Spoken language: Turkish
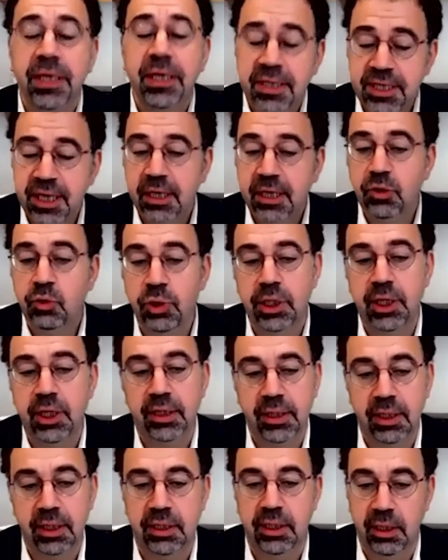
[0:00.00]
Bir tek
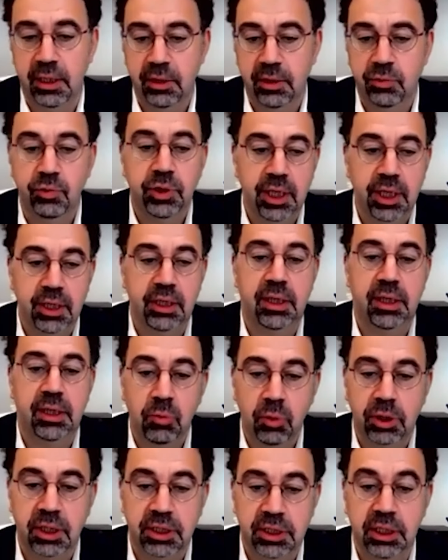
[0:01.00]
Türkiye'de değil. Türkiye'nin
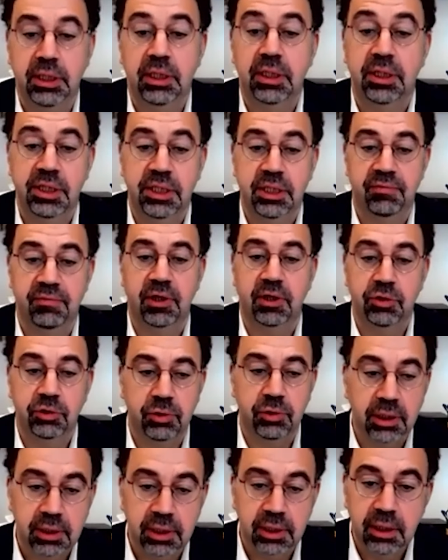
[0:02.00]
demokrasi krizi var
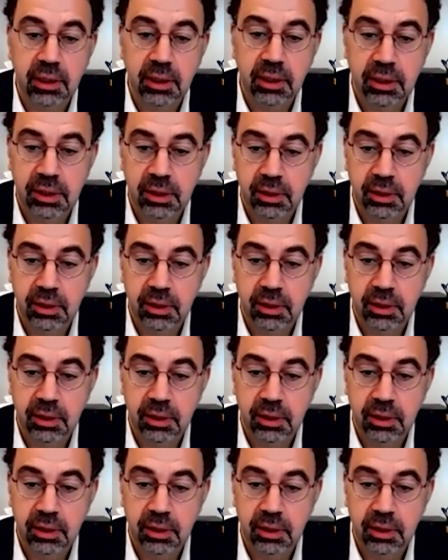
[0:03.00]
şu anda.